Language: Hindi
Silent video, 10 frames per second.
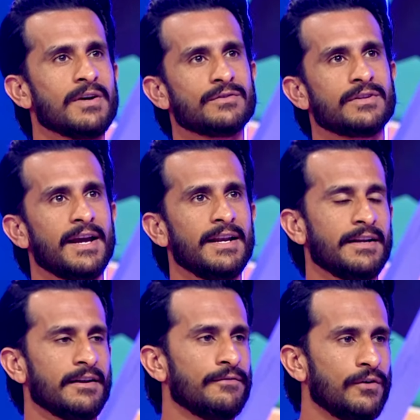वॉज
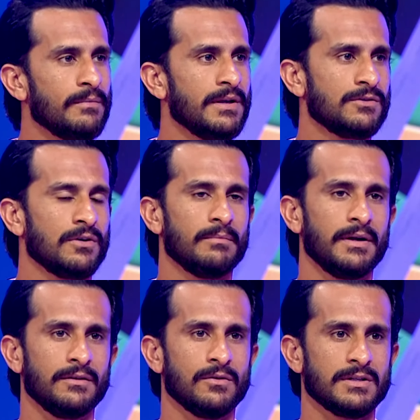रियली टफ फॉर मी शोएब
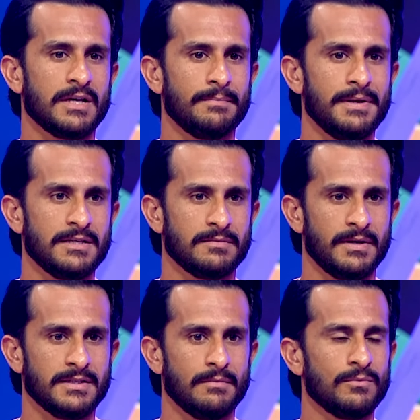भाई 2020
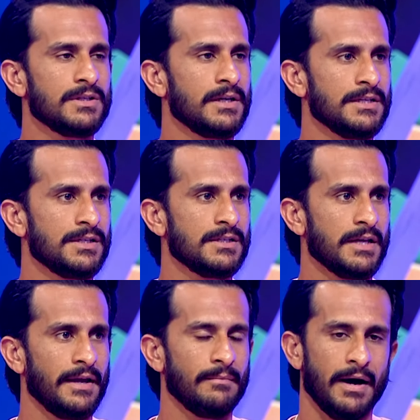में जब मुझे
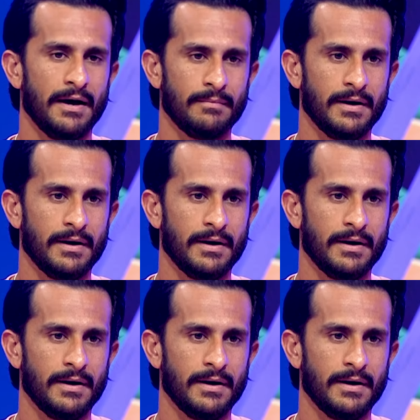इंजरीज आई बार